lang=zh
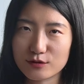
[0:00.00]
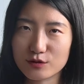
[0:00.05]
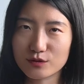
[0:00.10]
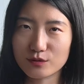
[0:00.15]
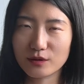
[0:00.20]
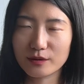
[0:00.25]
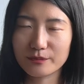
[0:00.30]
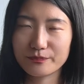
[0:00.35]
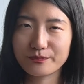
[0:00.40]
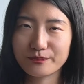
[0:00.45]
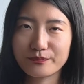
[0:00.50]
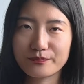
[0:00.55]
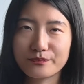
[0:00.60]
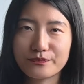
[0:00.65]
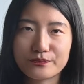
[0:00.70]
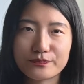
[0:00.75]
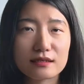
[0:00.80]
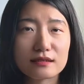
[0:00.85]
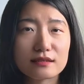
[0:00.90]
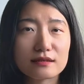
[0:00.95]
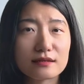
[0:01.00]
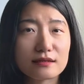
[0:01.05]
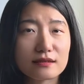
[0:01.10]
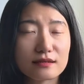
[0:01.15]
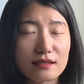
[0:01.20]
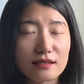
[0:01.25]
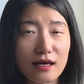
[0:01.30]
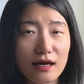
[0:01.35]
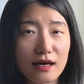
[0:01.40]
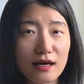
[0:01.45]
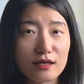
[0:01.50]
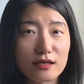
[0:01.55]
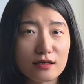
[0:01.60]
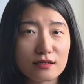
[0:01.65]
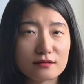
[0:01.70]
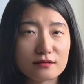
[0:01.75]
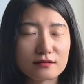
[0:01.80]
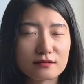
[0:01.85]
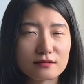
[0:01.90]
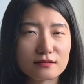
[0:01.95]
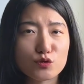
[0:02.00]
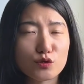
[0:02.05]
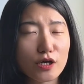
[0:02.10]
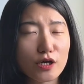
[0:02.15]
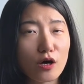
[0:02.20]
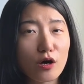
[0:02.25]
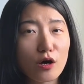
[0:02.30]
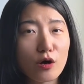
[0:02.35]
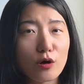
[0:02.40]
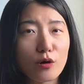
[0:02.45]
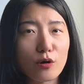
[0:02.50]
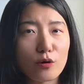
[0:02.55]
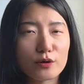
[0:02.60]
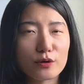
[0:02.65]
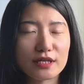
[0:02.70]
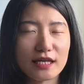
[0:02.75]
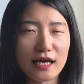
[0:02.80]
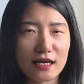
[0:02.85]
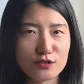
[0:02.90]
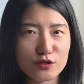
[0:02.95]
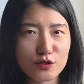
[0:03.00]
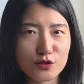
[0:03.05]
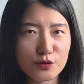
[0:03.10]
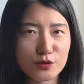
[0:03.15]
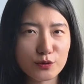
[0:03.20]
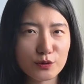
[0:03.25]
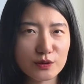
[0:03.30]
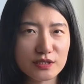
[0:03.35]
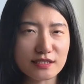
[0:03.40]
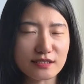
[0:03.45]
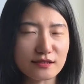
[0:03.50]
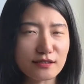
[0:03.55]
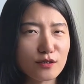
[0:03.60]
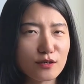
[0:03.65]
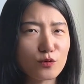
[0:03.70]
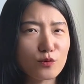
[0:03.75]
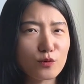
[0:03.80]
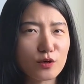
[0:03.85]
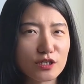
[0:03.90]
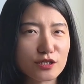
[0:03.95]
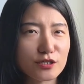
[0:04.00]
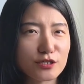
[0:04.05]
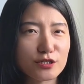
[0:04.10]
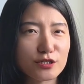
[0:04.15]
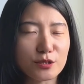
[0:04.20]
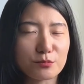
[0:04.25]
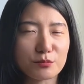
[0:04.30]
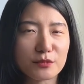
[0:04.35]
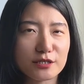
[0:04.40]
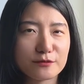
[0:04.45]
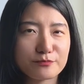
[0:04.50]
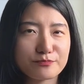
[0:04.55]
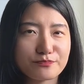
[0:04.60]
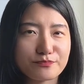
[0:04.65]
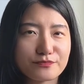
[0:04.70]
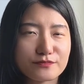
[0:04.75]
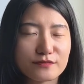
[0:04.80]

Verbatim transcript: 作。那最后研究结果是什么？